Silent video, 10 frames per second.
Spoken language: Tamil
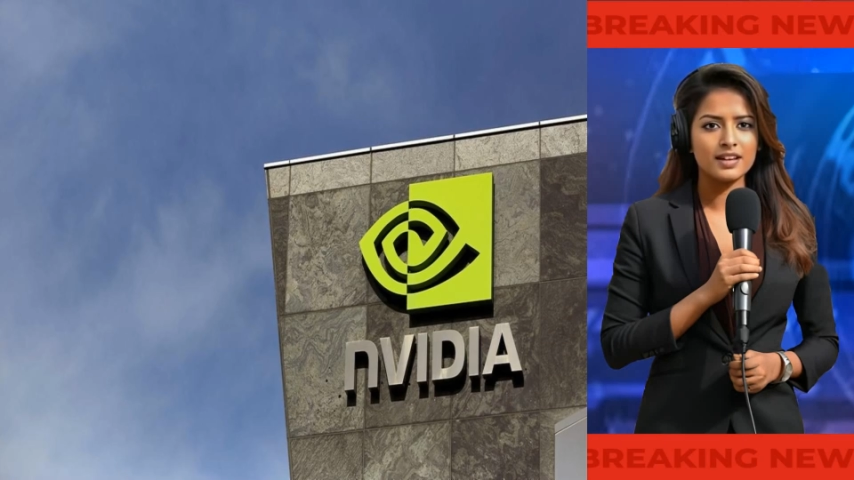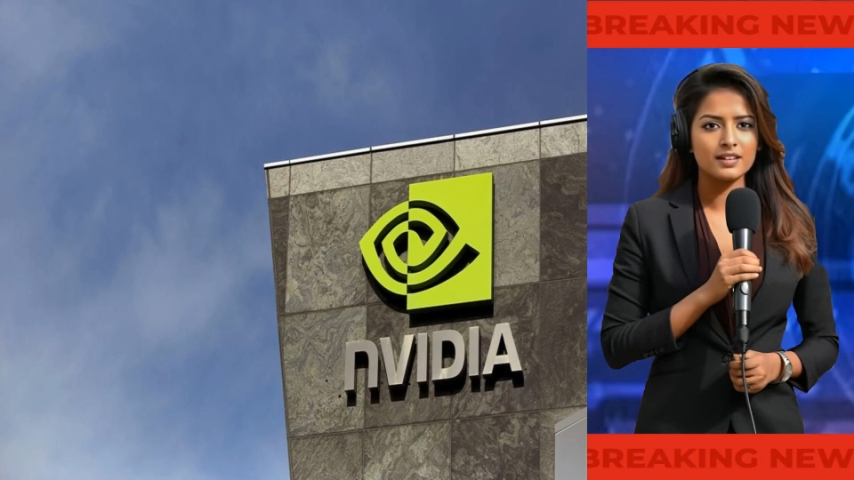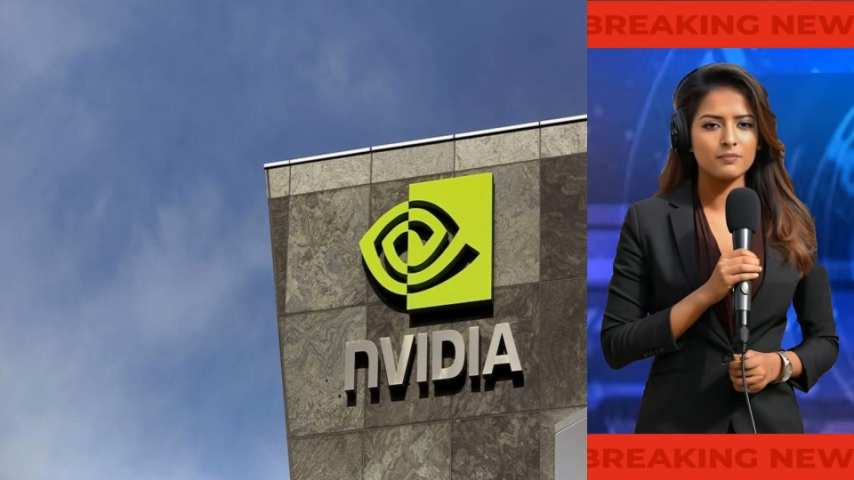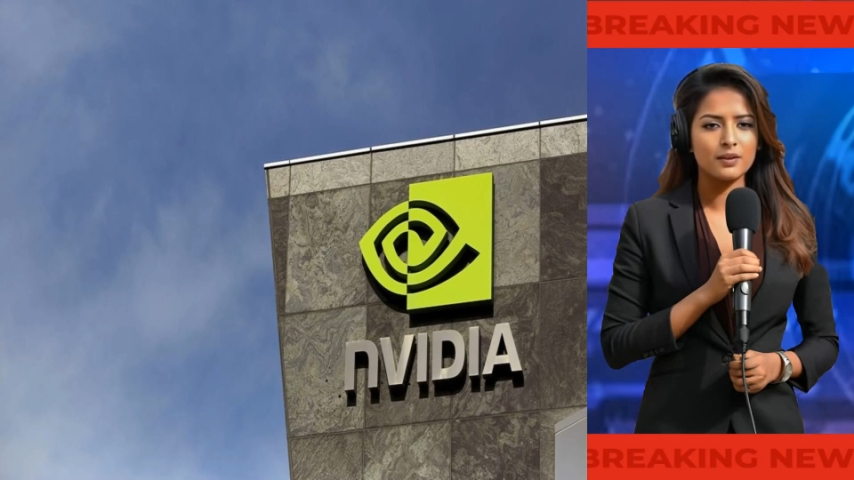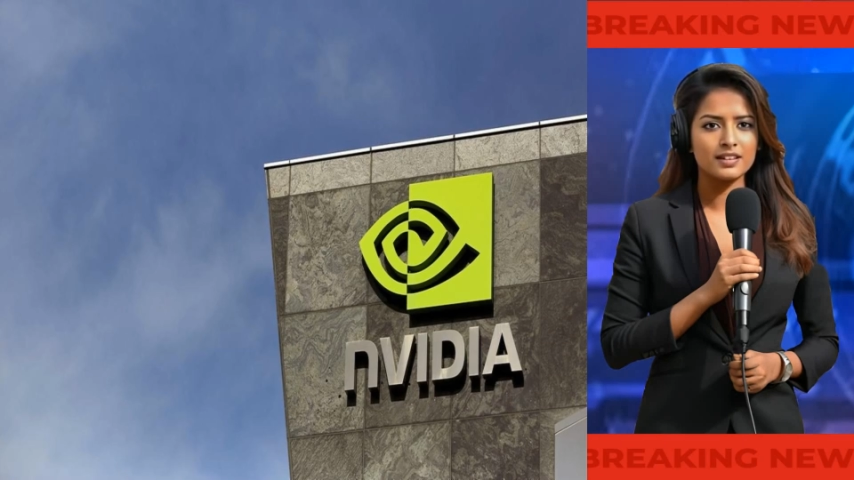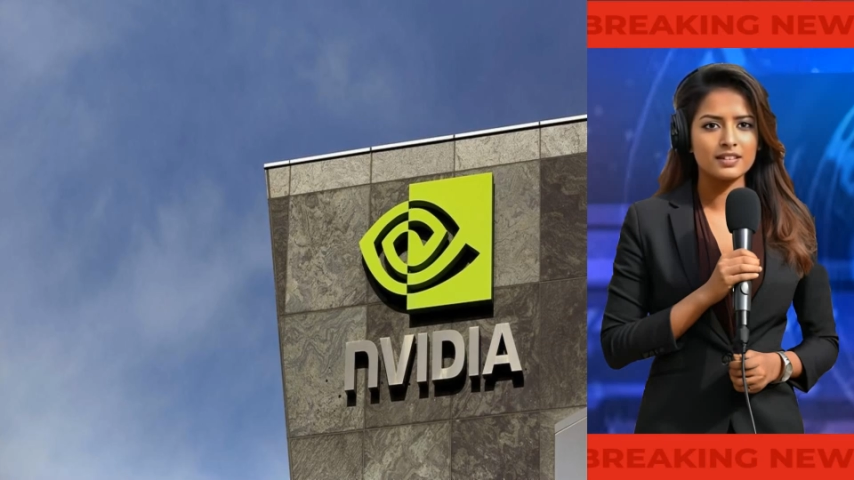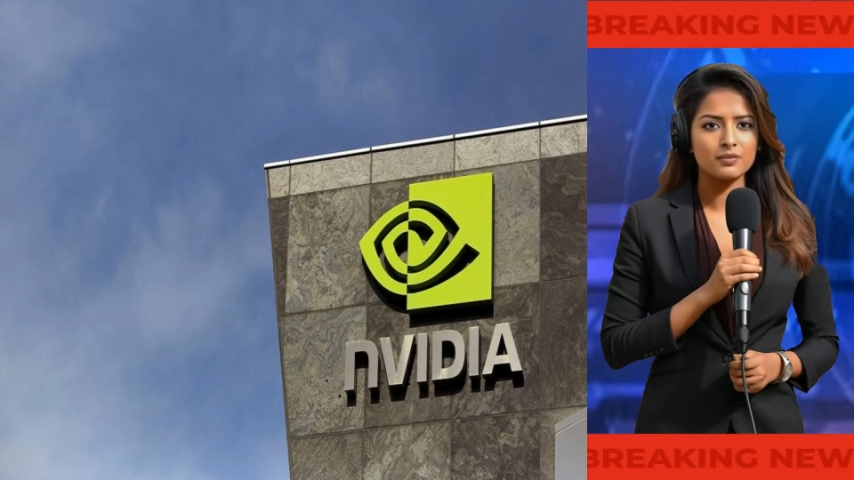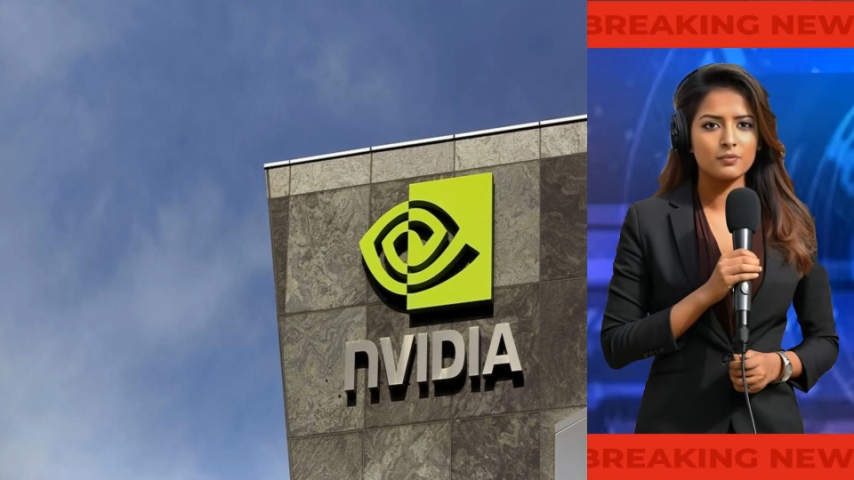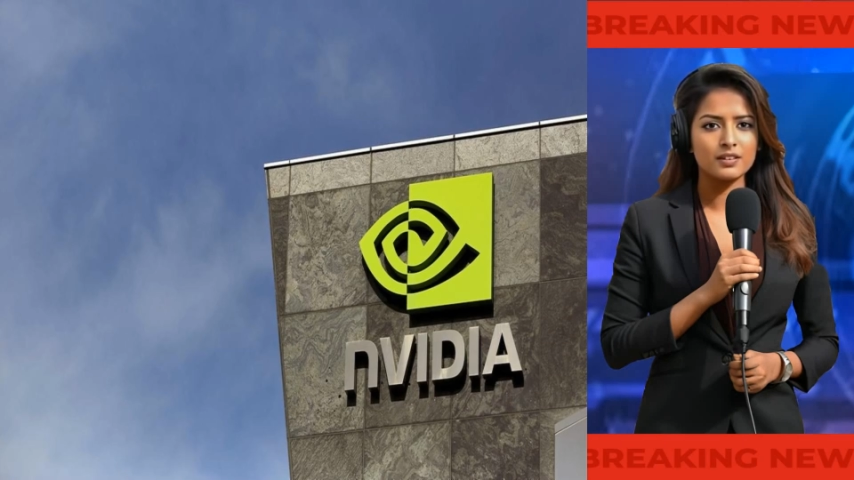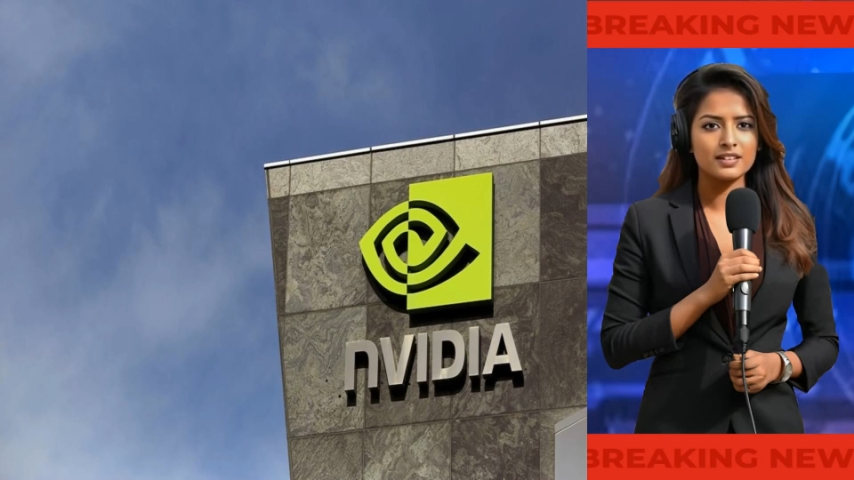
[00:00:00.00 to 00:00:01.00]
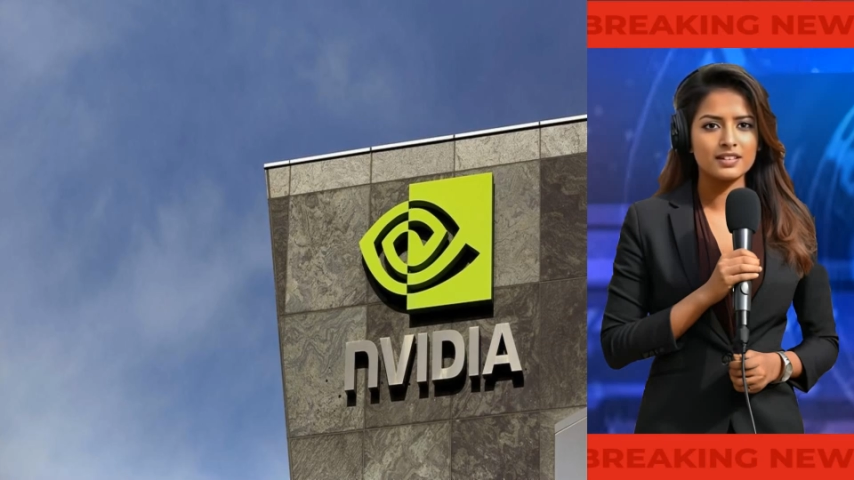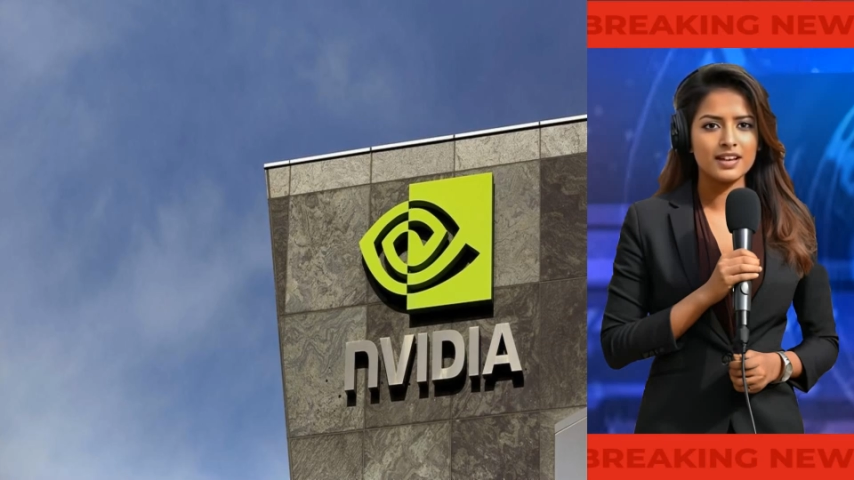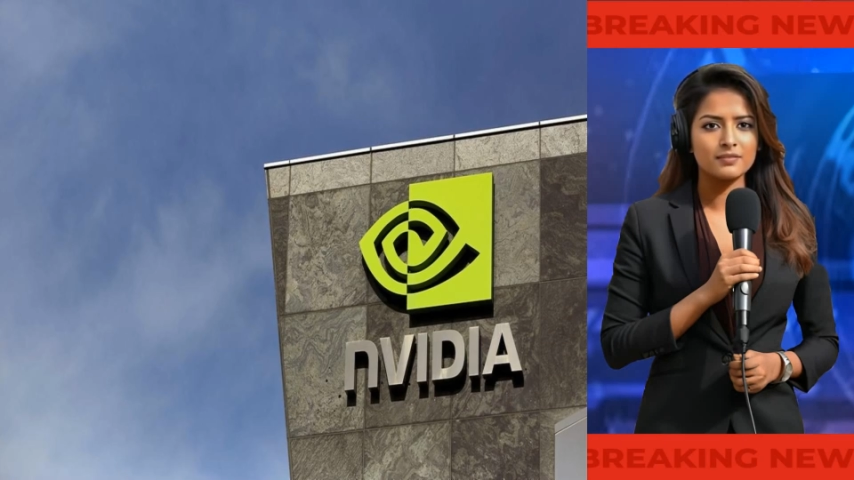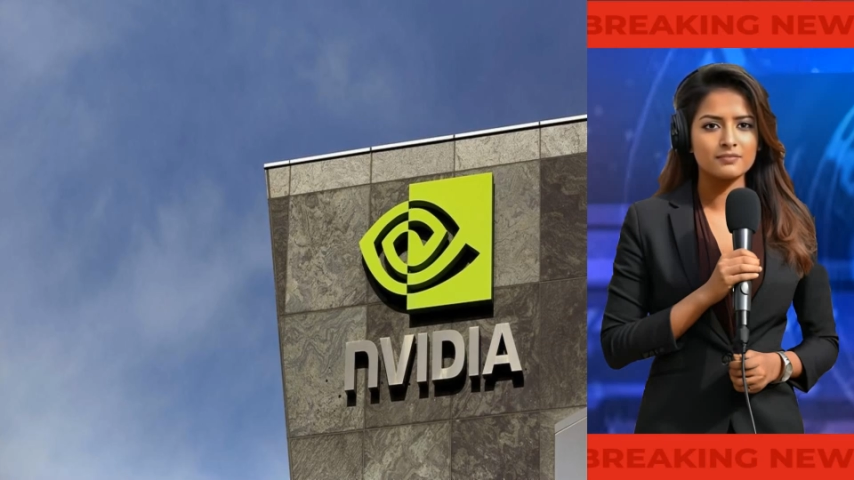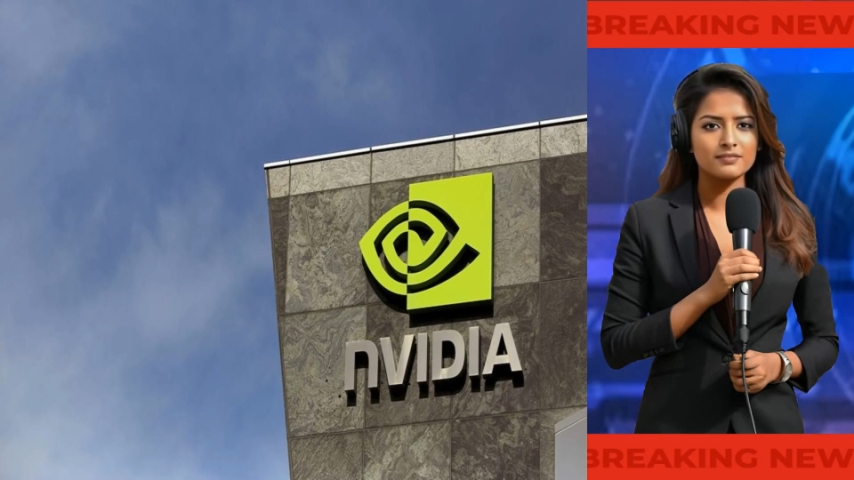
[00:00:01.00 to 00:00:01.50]
காரணமாக
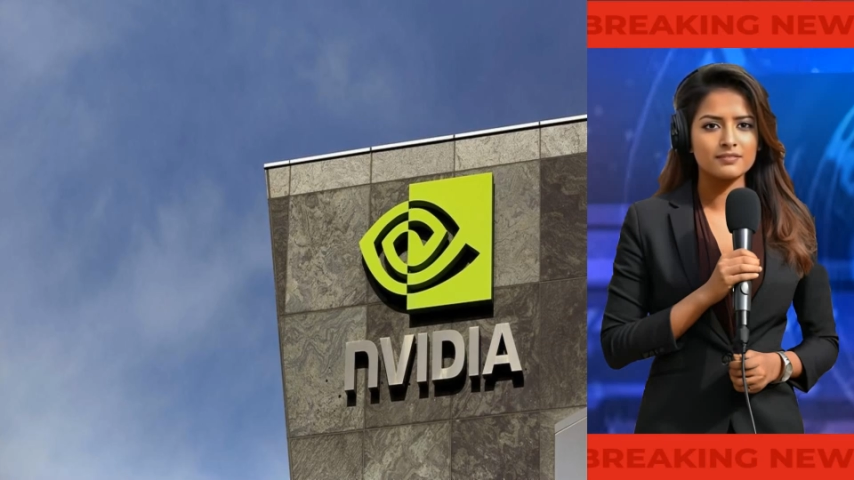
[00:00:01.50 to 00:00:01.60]
உயரலாம்